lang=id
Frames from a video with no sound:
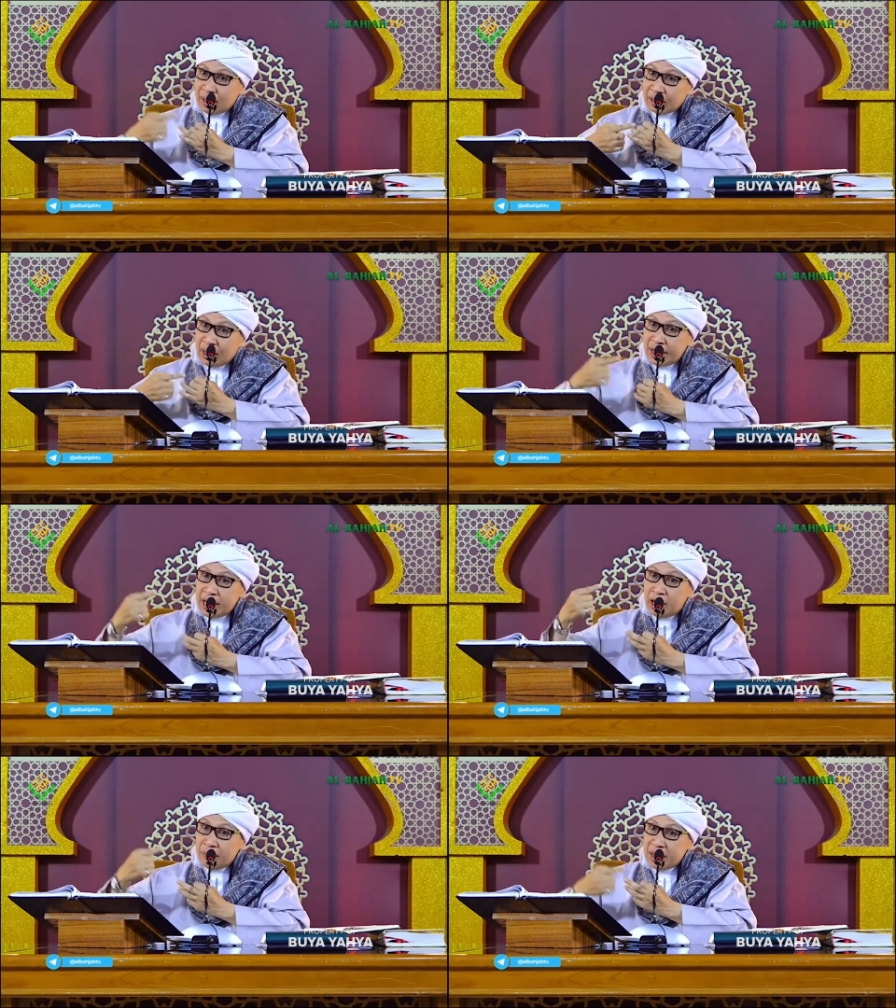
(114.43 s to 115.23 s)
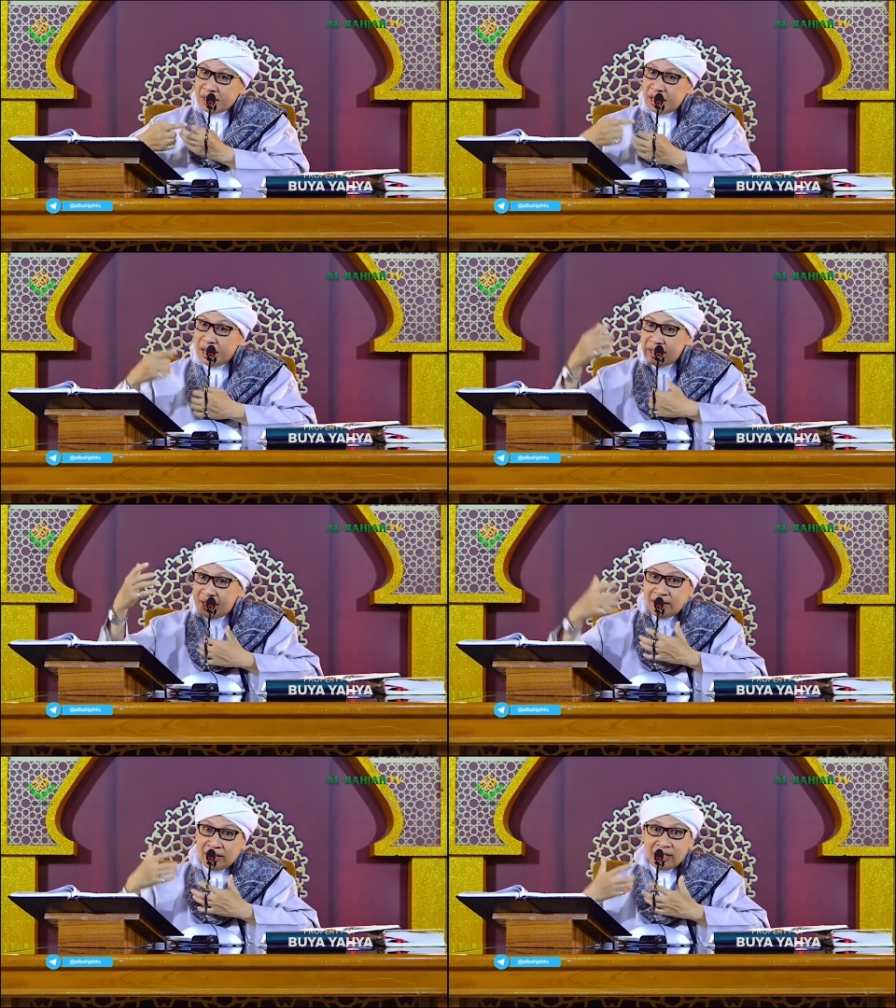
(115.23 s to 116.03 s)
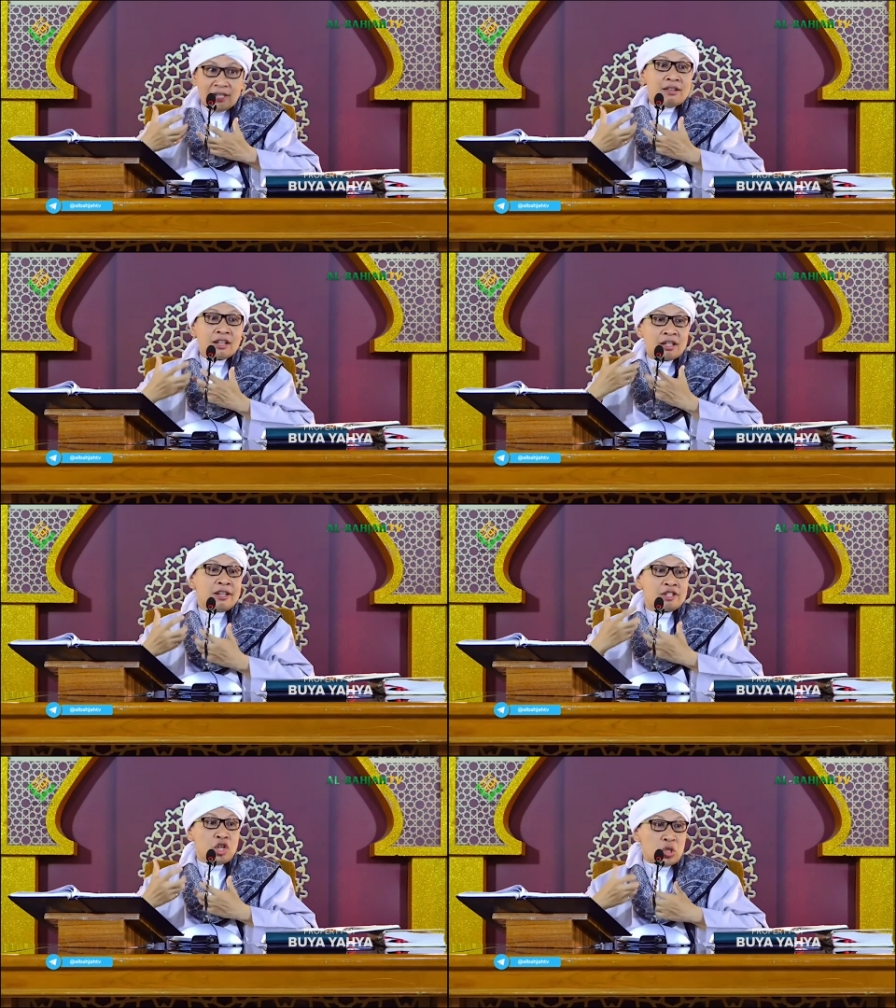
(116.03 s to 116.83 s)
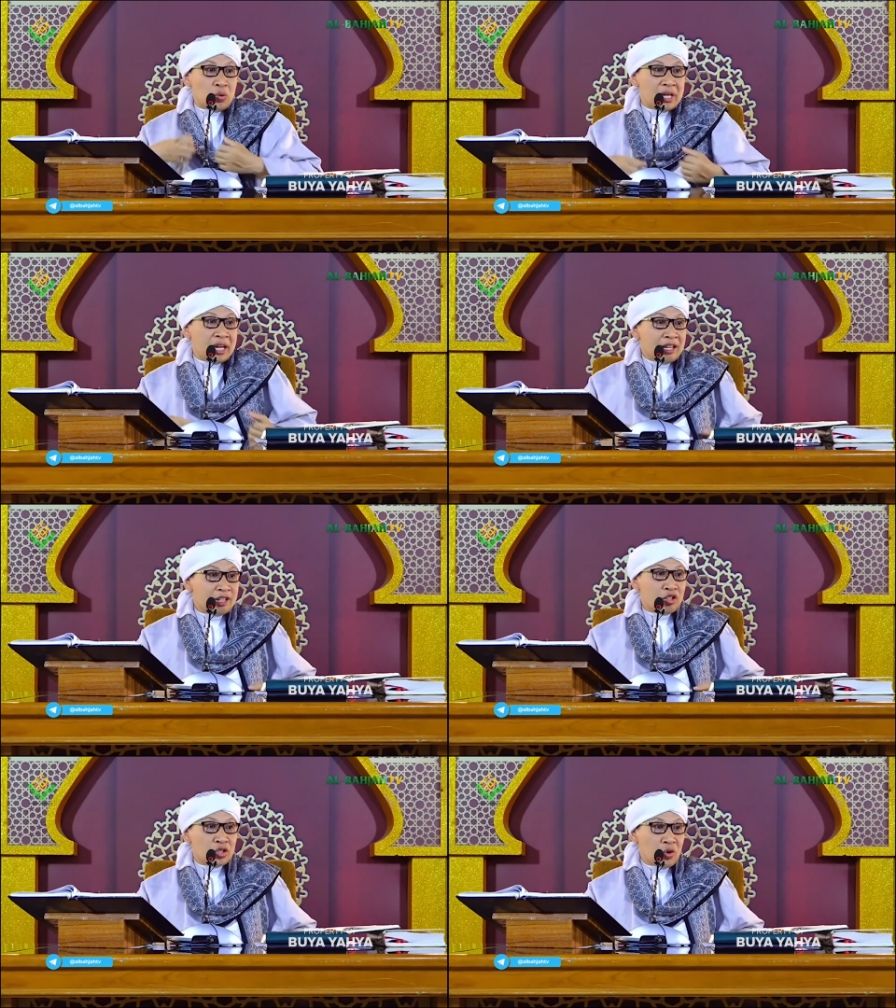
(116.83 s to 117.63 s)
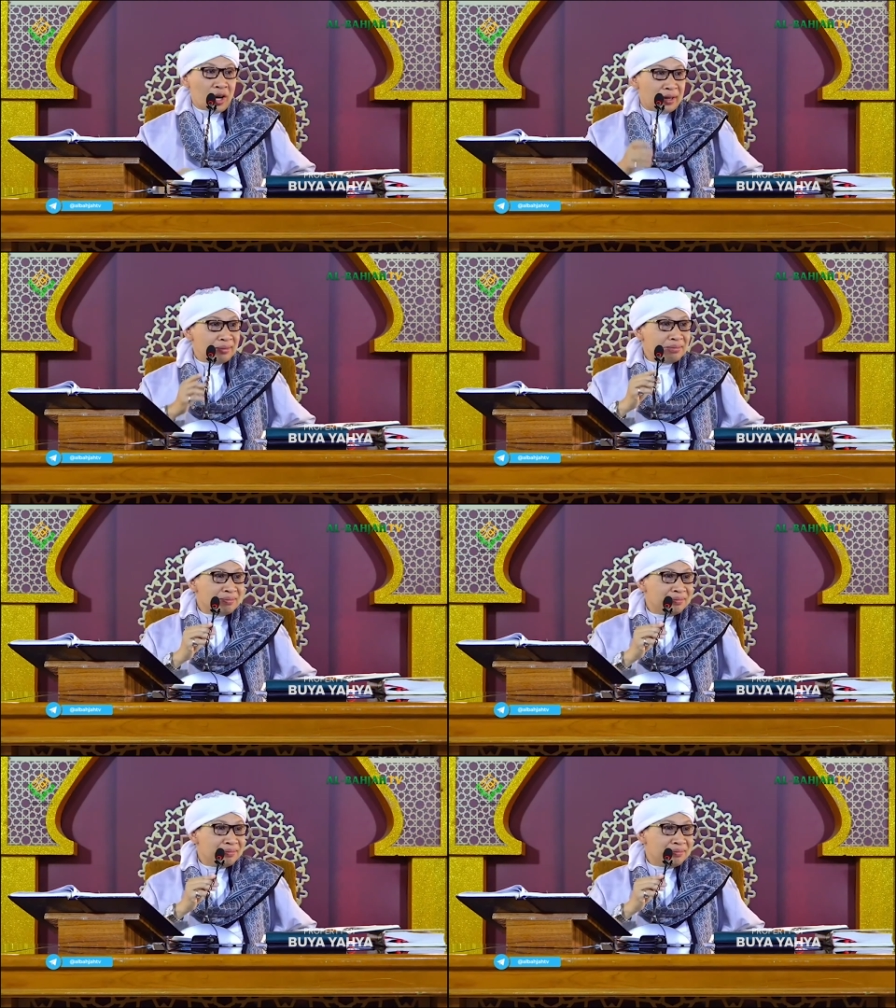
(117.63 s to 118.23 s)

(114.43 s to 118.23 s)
wataknya, kebiasaannya, kesesuaian, kecocokan.